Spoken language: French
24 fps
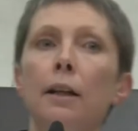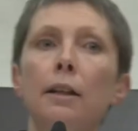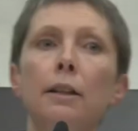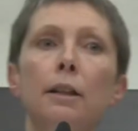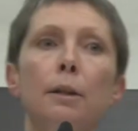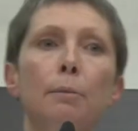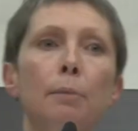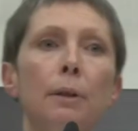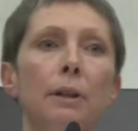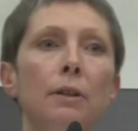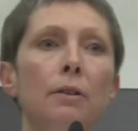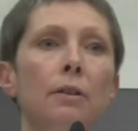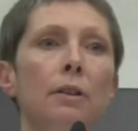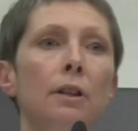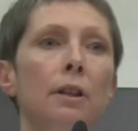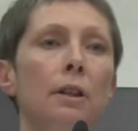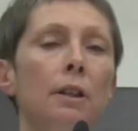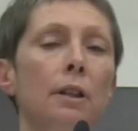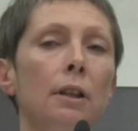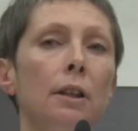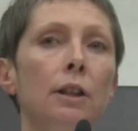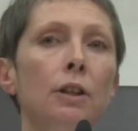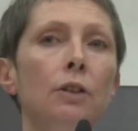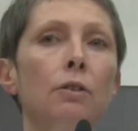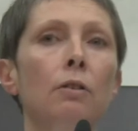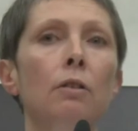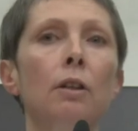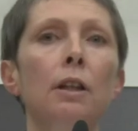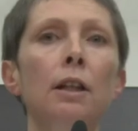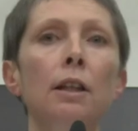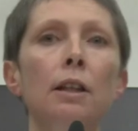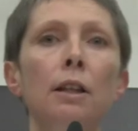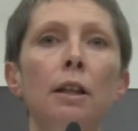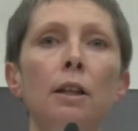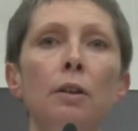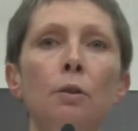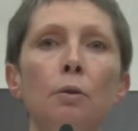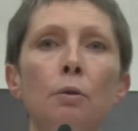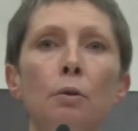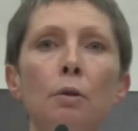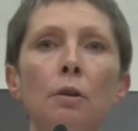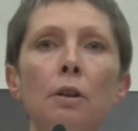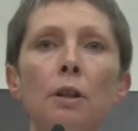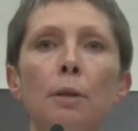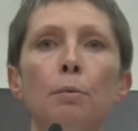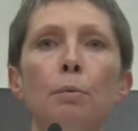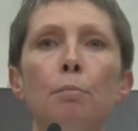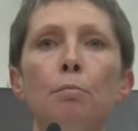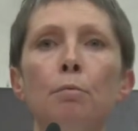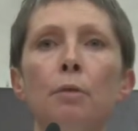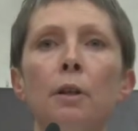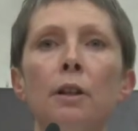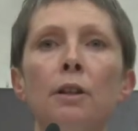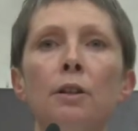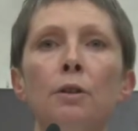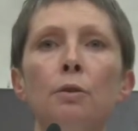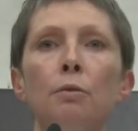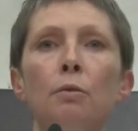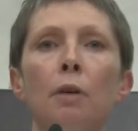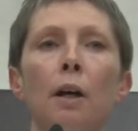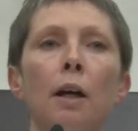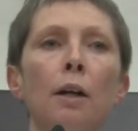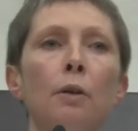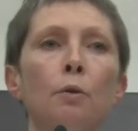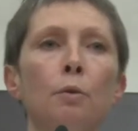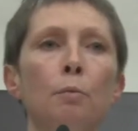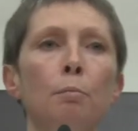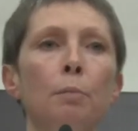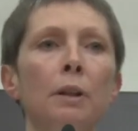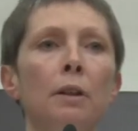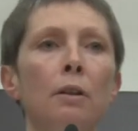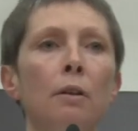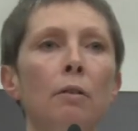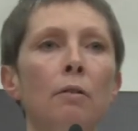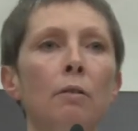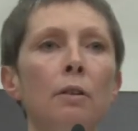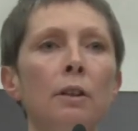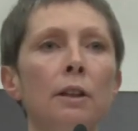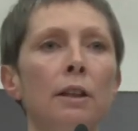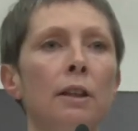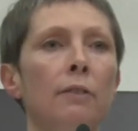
C'est parce que ses dirigeants étaient nuls, sa population incompétente,